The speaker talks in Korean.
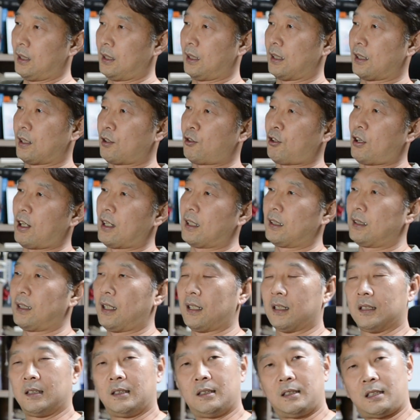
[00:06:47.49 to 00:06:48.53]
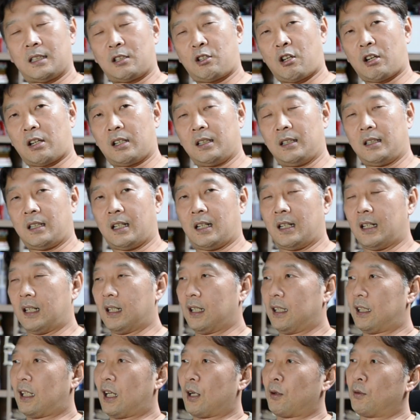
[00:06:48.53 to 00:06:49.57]
그래서 최근에는 이제
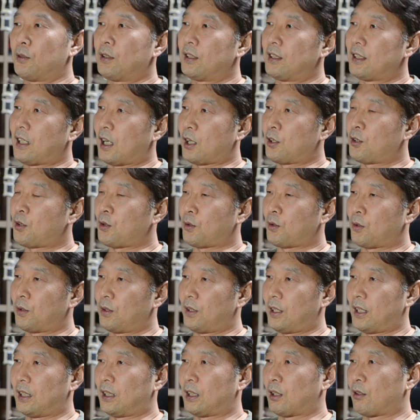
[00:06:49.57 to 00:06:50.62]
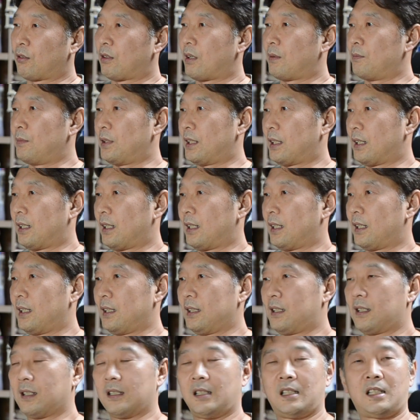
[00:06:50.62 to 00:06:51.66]
채권단하고 이런 약속을 했다고 합니다.
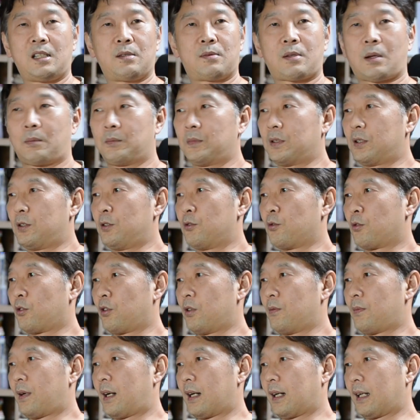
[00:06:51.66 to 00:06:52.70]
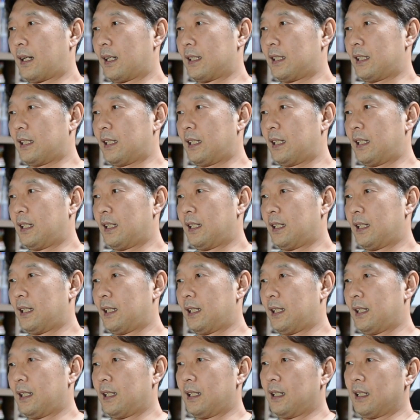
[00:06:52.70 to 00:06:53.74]
2023년 6월 말까지
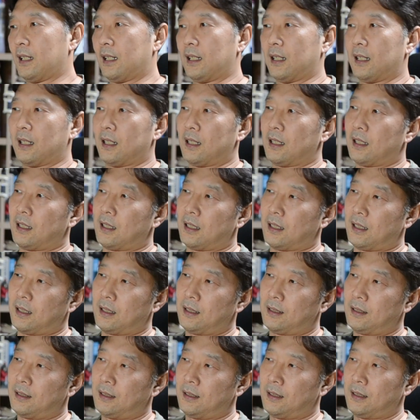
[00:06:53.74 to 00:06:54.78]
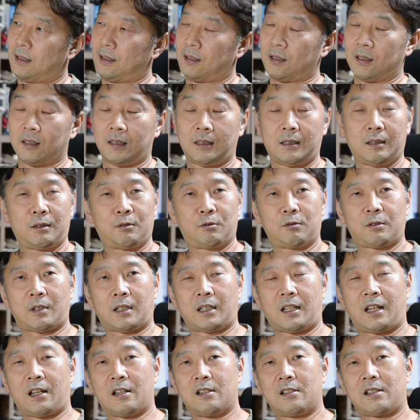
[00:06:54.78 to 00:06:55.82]
아,
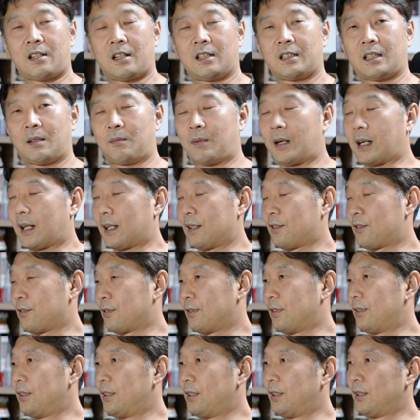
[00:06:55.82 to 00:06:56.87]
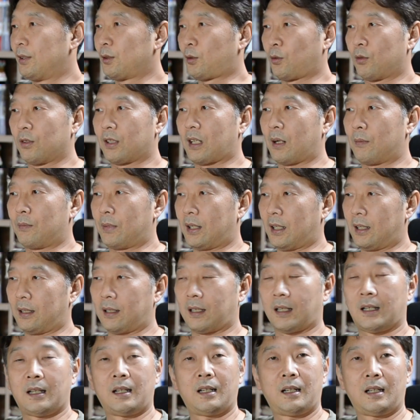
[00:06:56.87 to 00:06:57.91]
두산 계열사를 다 팔아서 돈을
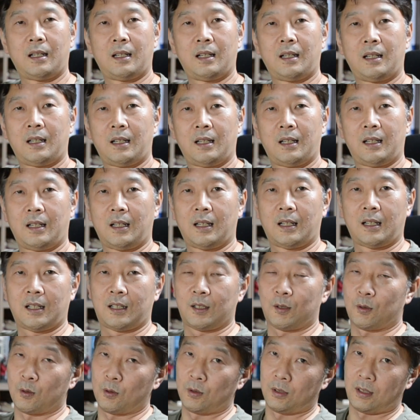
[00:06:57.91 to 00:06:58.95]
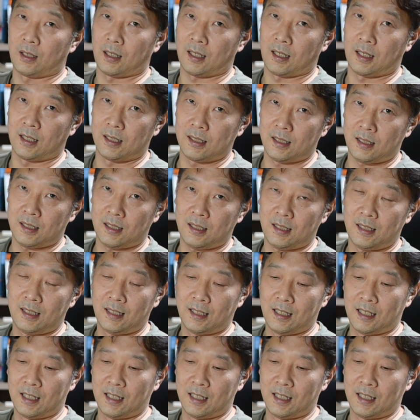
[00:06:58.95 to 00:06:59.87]
갚겠다. 그리고 그때까지